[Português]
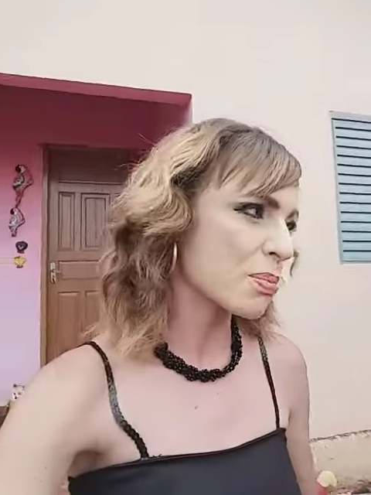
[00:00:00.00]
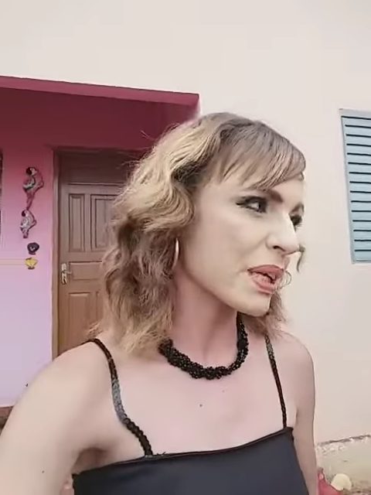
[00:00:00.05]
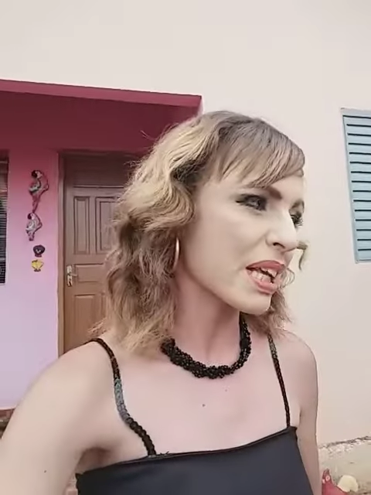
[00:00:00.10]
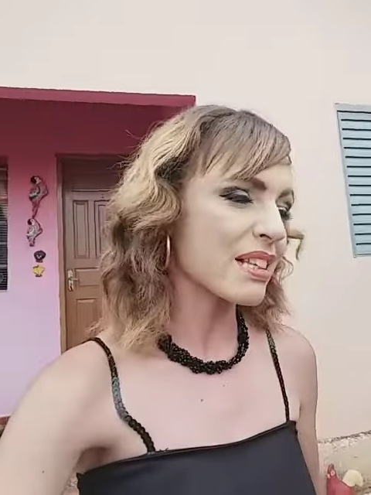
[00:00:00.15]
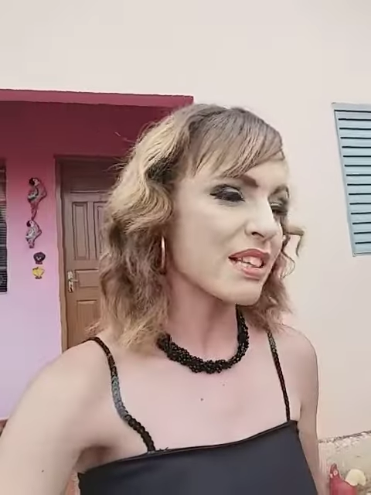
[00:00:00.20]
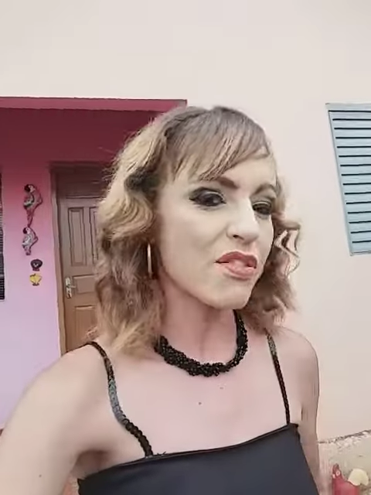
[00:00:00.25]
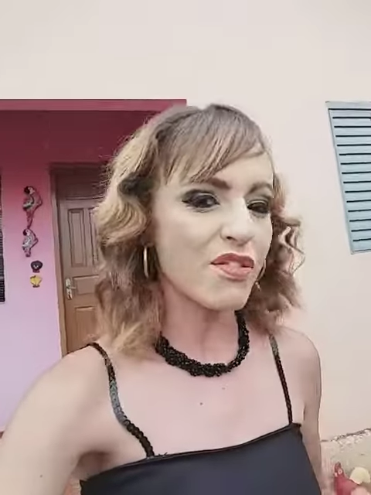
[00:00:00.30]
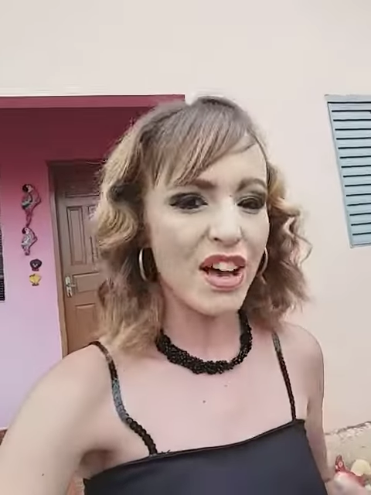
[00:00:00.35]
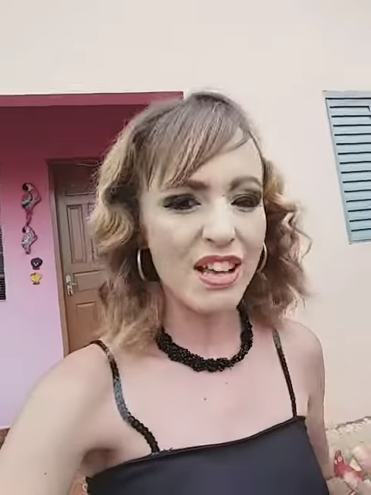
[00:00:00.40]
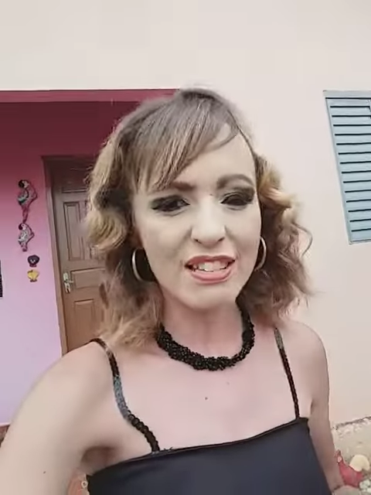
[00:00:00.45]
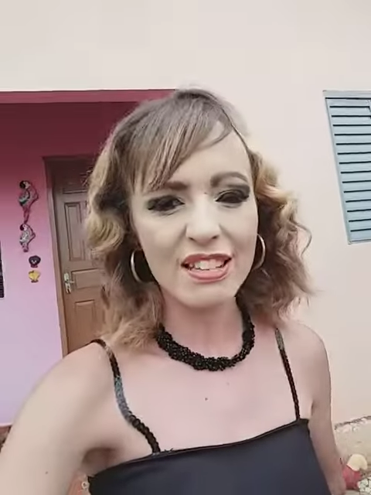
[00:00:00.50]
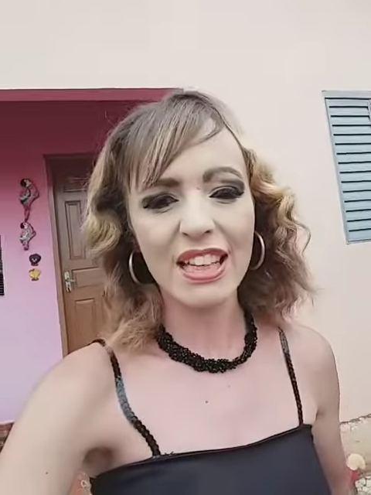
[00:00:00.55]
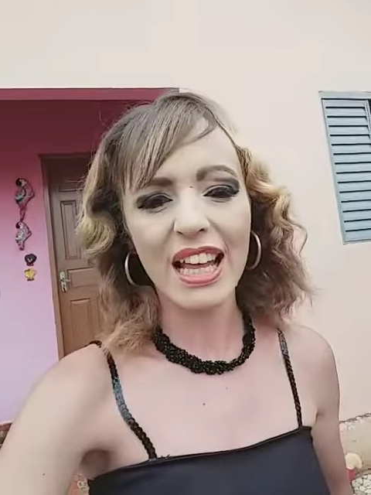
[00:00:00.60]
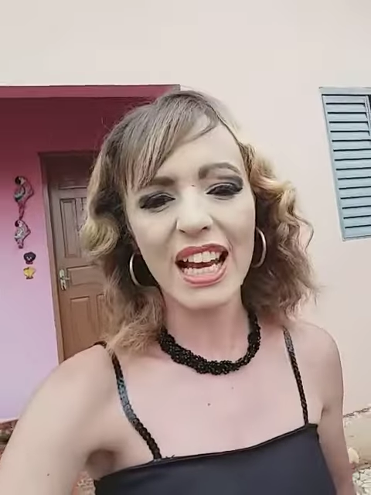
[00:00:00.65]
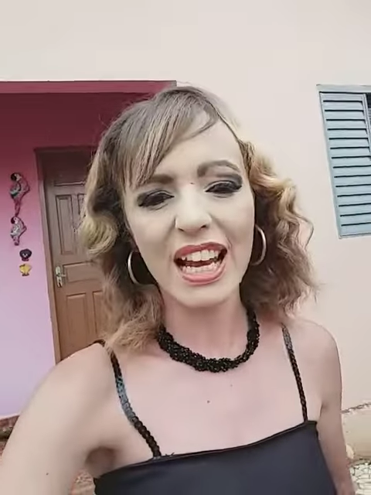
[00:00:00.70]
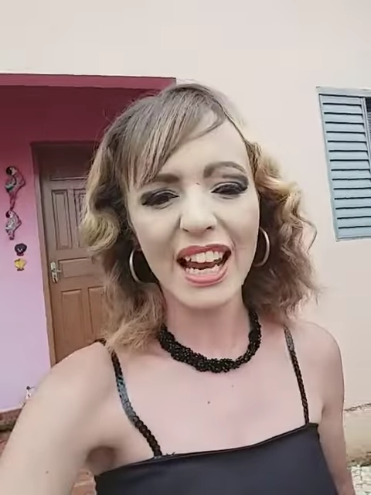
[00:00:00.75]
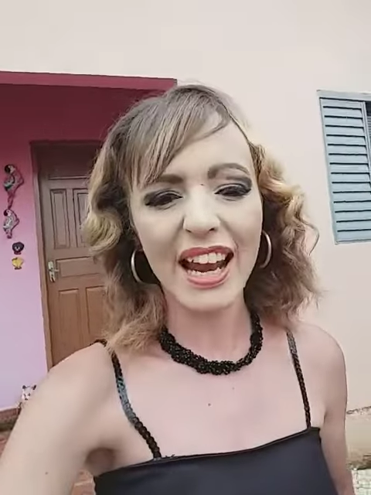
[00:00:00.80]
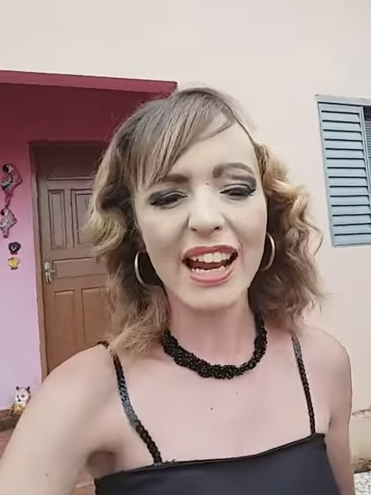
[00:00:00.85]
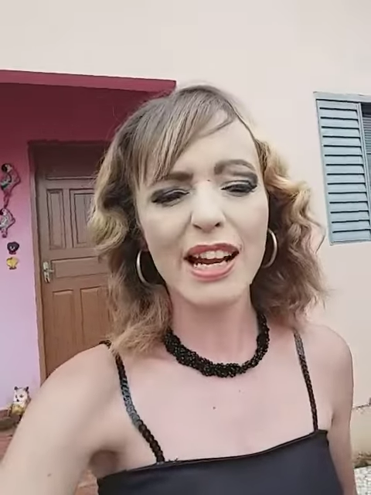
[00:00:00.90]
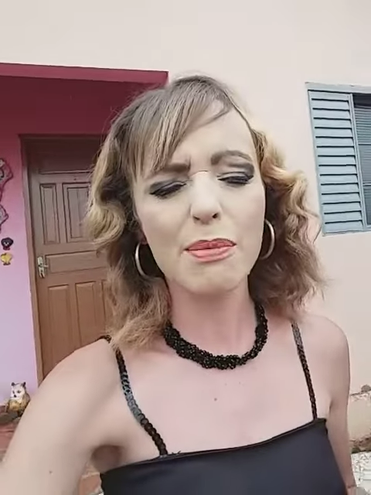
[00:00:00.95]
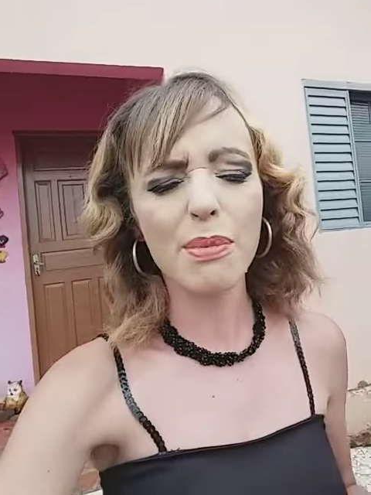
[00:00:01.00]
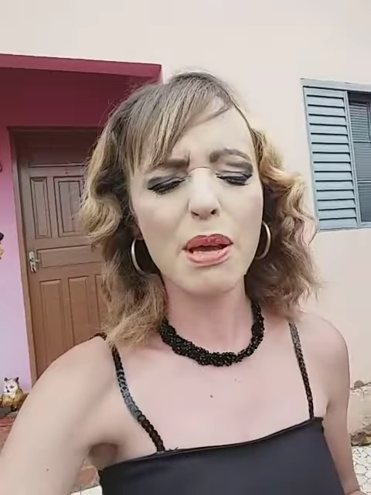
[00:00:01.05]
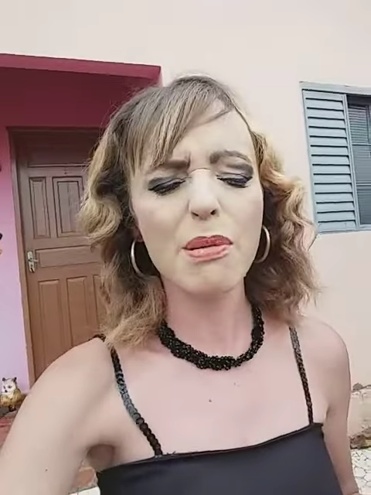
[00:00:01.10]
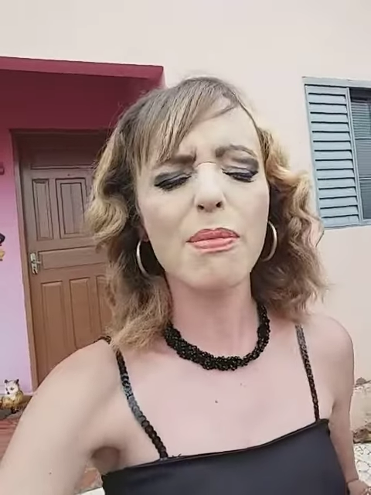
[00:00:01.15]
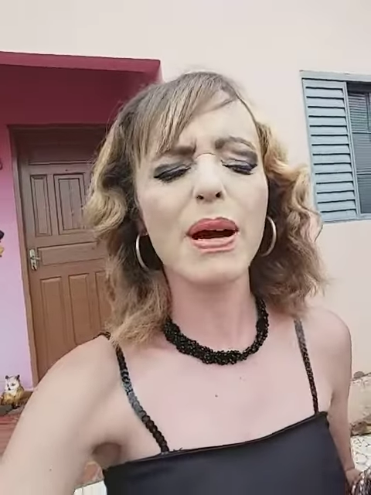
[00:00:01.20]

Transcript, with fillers: Porque essa fase dela era bem